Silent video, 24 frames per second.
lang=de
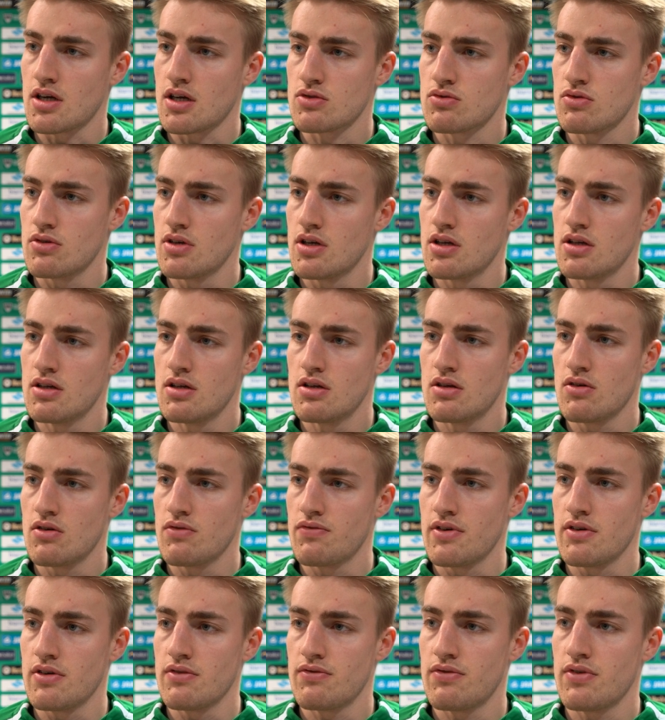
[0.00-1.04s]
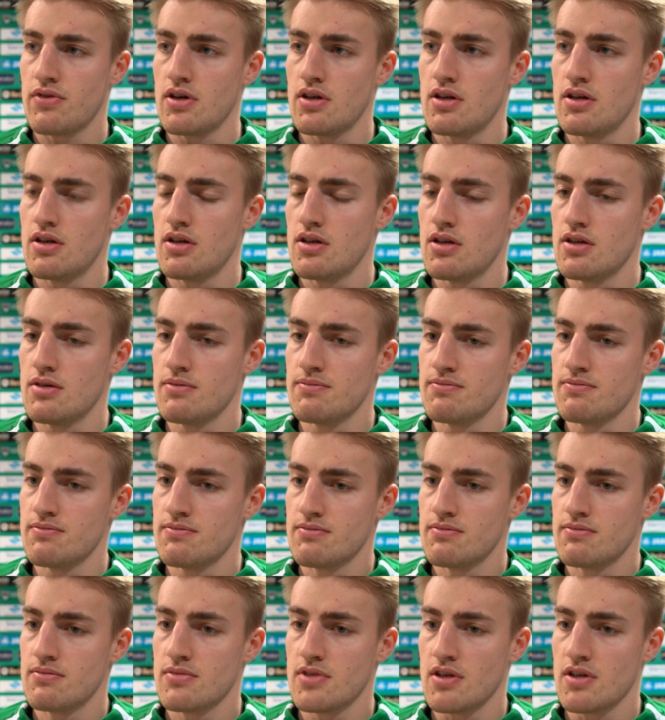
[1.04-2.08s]
aktuell auf jeden Fall ähm,
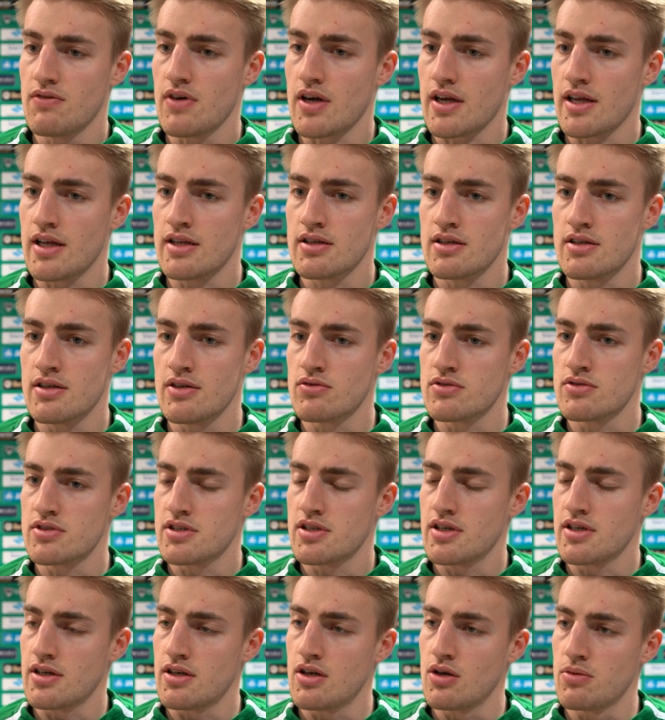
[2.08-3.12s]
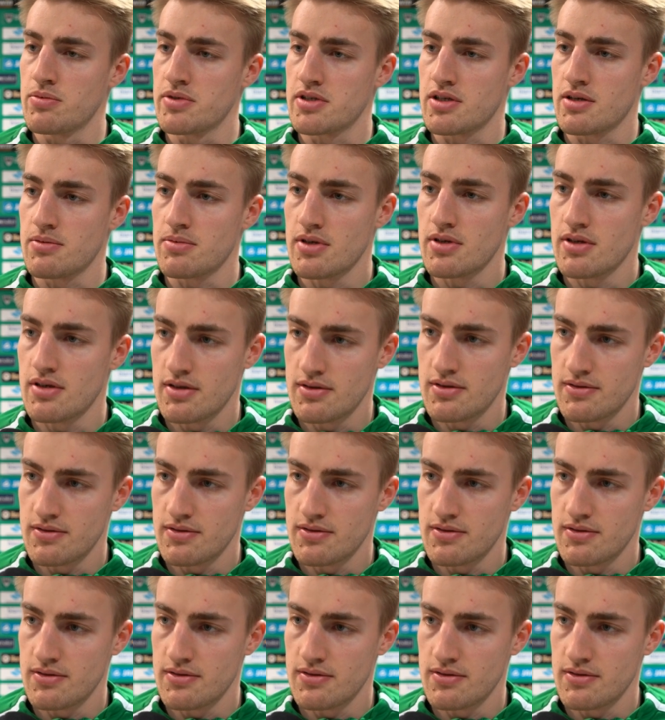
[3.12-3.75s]
eine Variante, die uns Sicherheit, glaube ich, gibt.